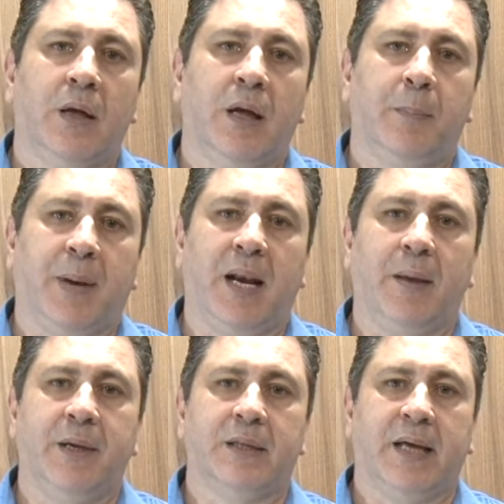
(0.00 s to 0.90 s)
é,
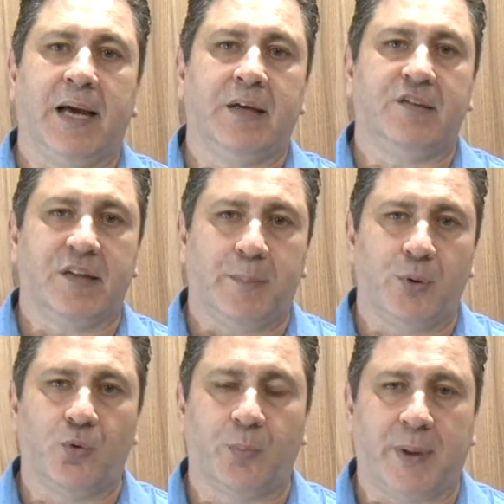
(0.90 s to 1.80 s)
parlamentar que está
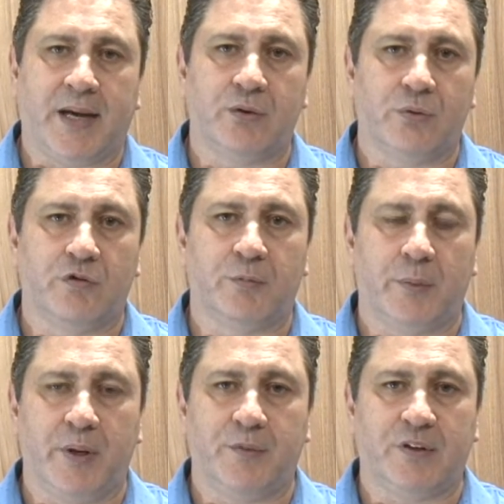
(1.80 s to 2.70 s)
preocupado com os
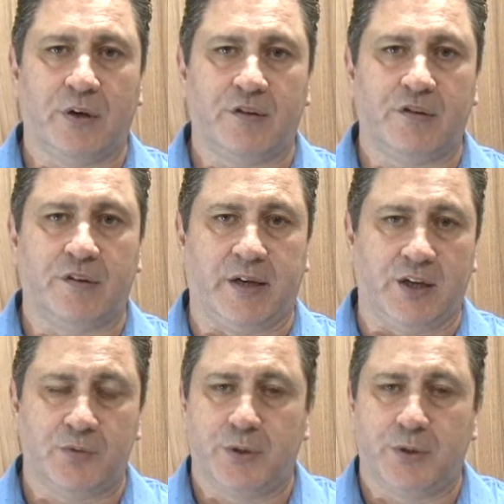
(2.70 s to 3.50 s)
problemas da nossa cidade.